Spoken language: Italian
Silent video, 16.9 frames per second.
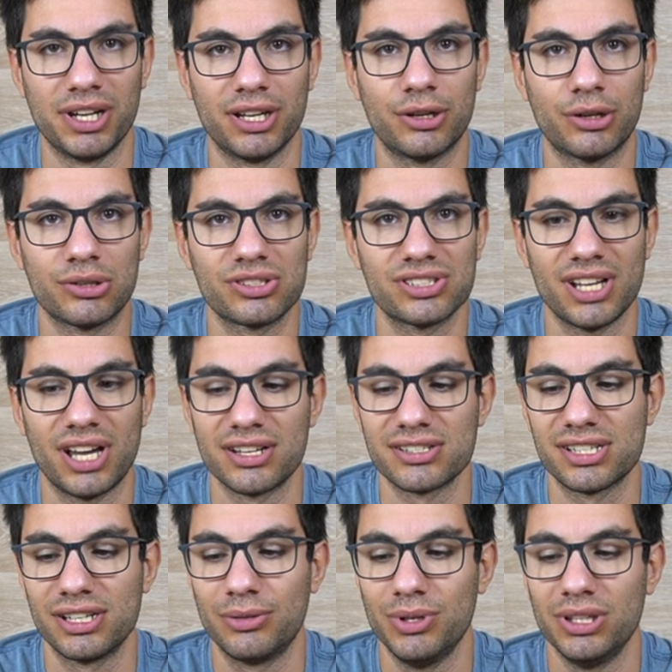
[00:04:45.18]

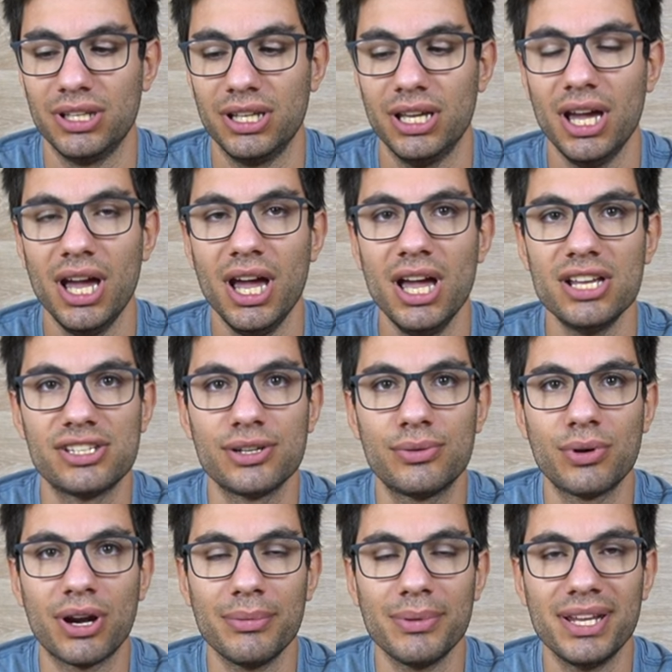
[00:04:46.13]
ingrossarsi. Quindi
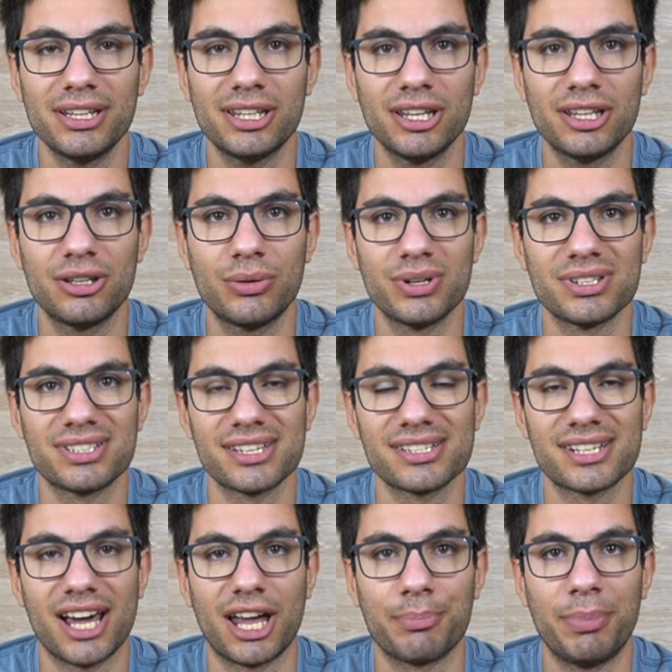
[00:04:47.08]
sicuramente di questa
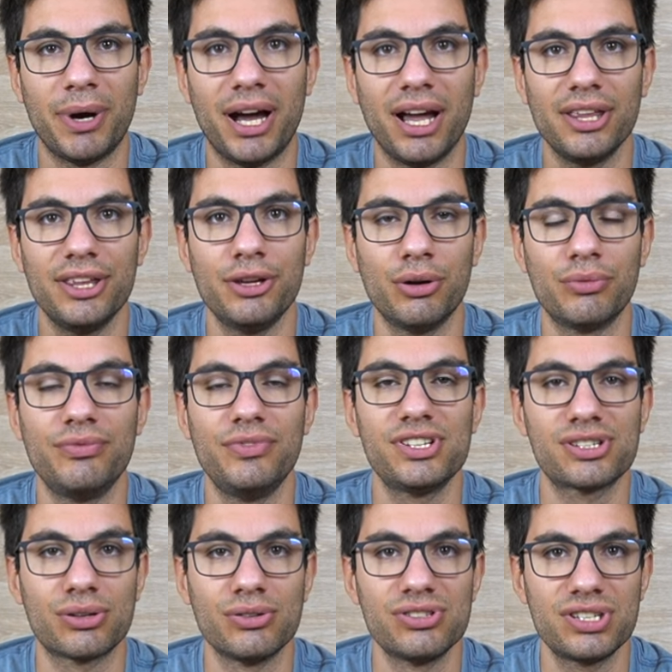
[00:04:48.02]
scarpa io vi
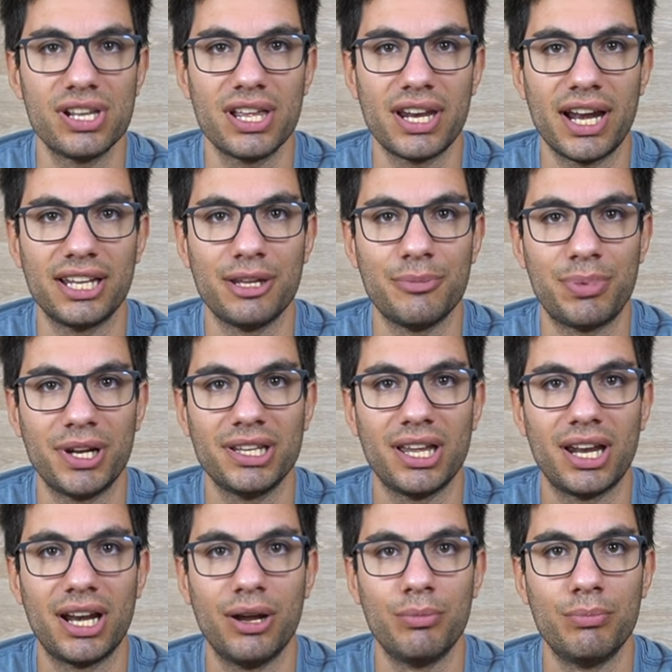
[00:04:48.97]
sconsiglierei di
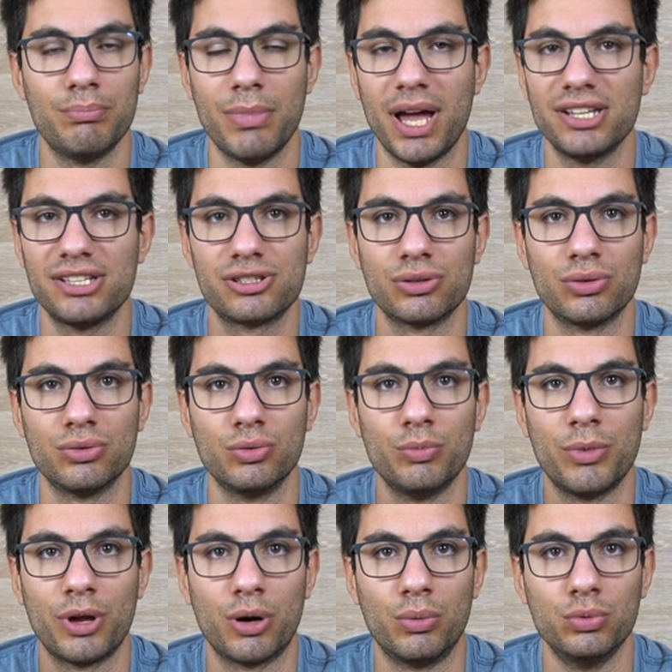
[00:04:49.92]
prendere un mezzo
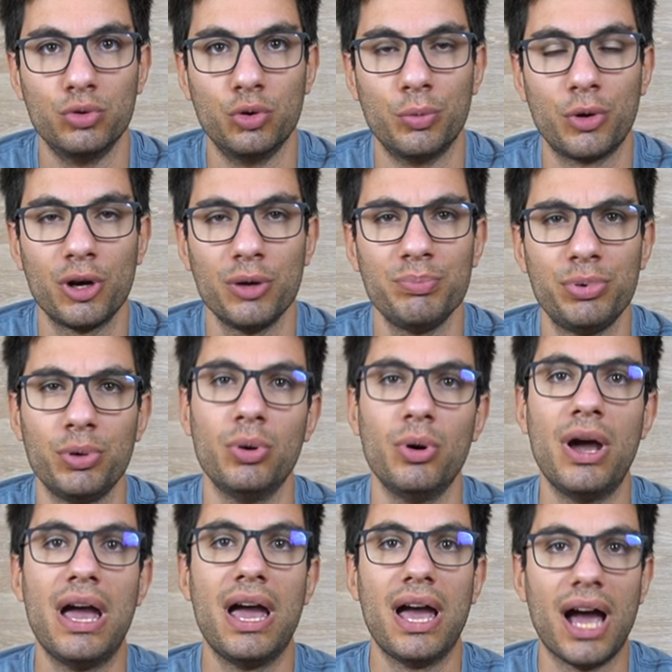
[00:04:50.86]
numero, un numero in più,
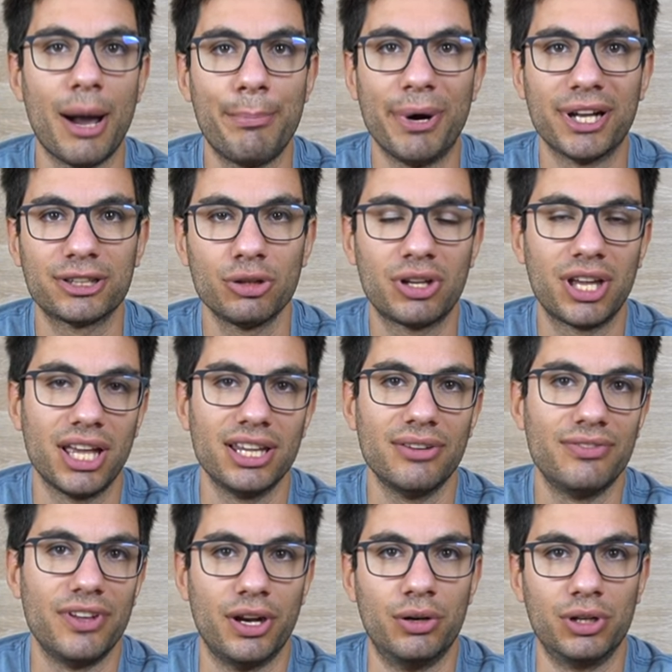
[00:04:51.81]
a patto che
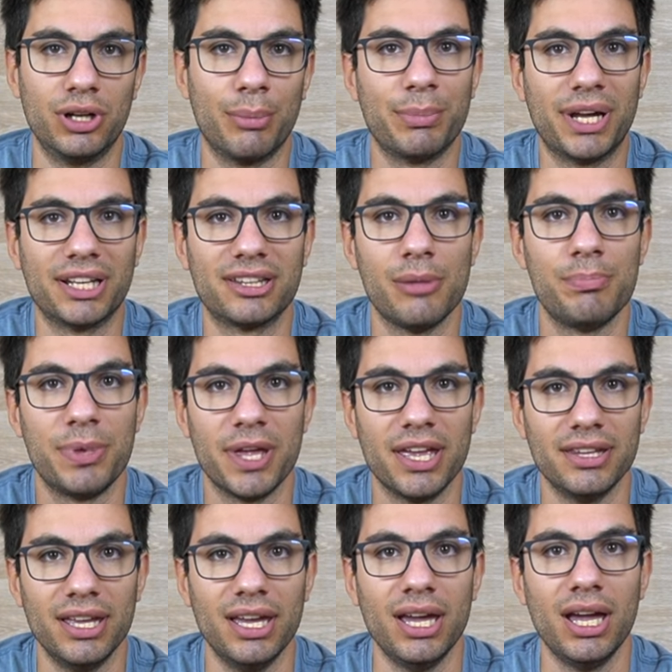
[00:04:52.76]
davvero non abbiate il
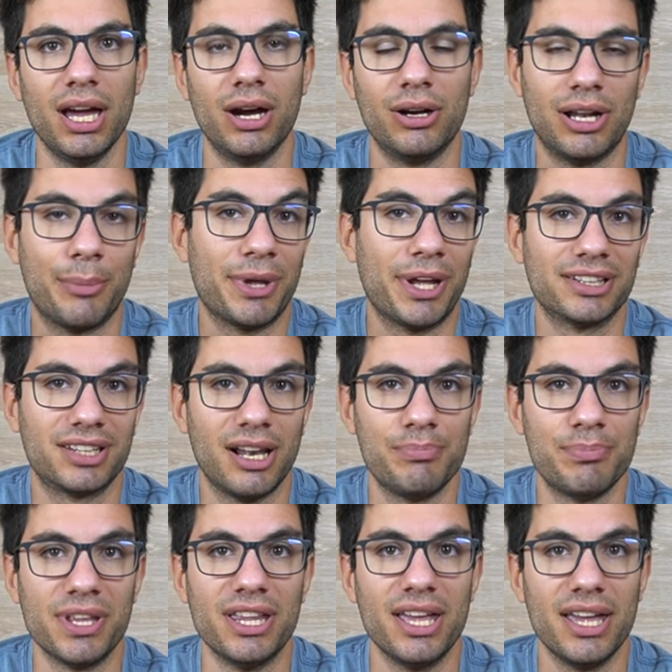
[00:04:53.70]
piede, la pianta del
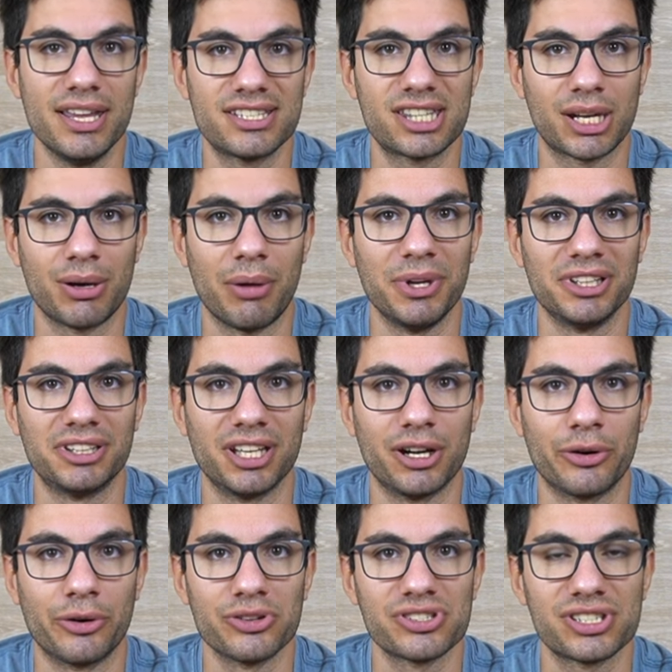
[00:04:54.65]
piede estremamente
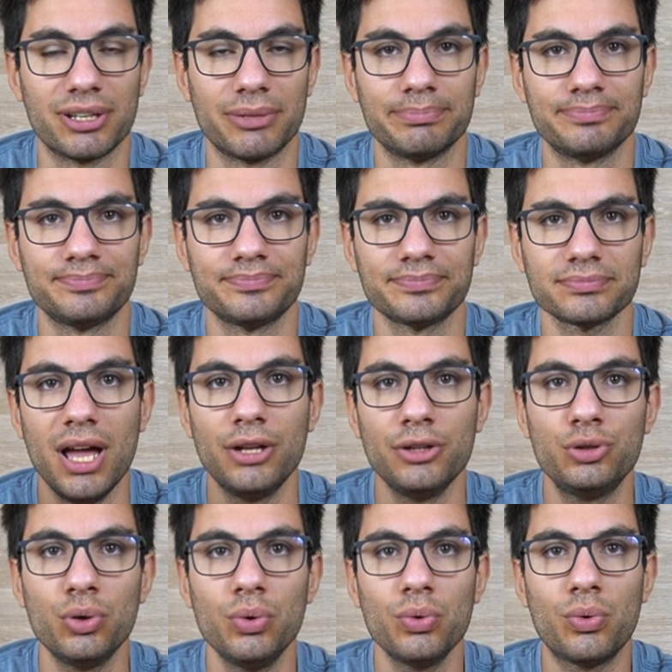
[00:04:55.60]
grossa.
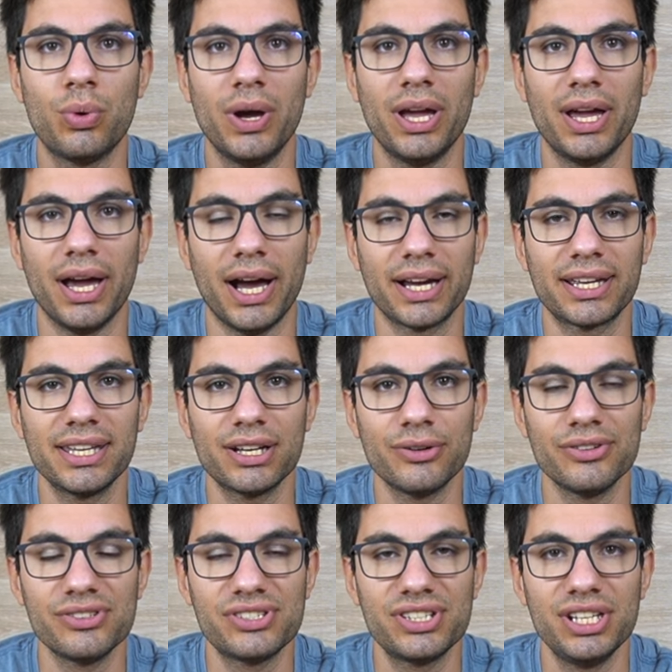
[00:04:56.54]
Dunque, a chi
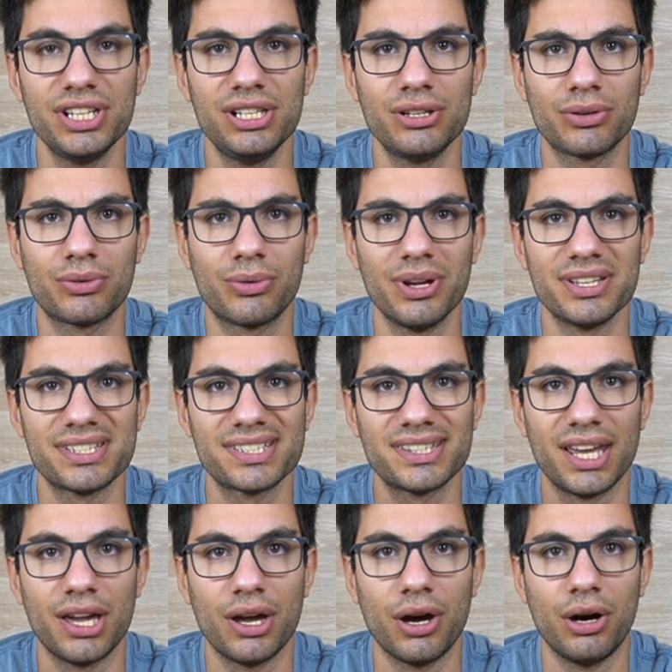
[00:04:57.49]
consiglio
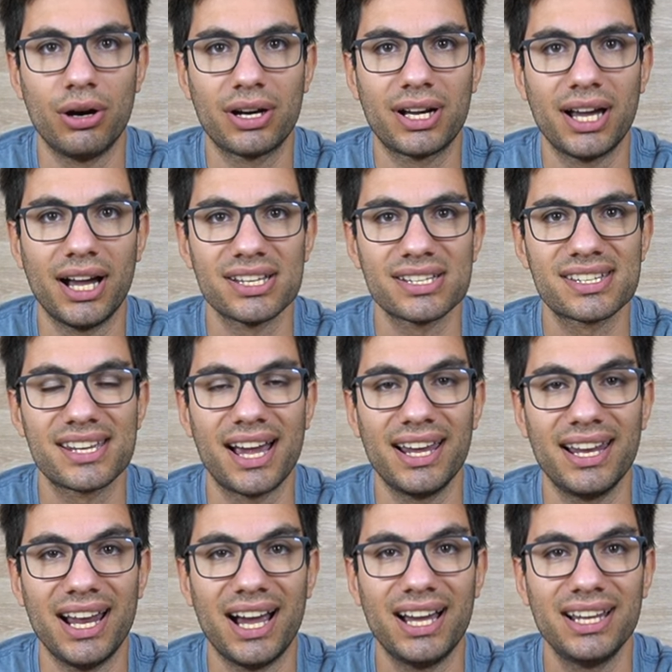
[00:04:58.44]
queste Oka
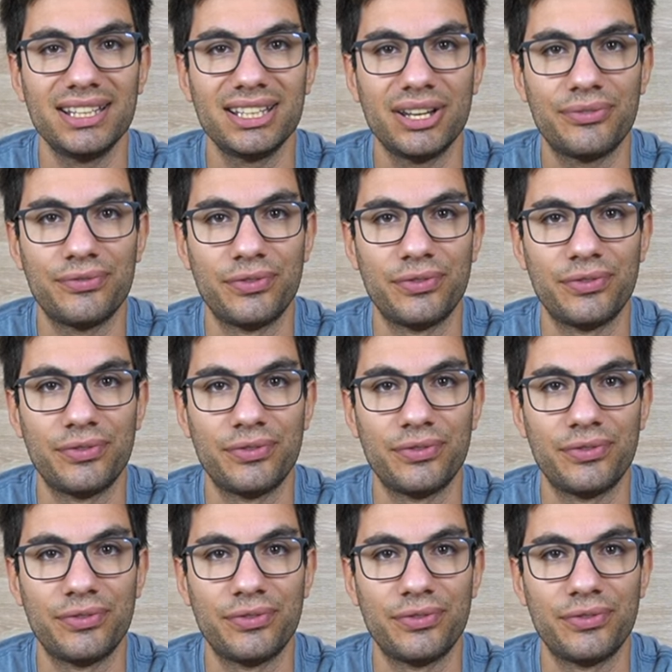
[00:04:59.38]
Skyline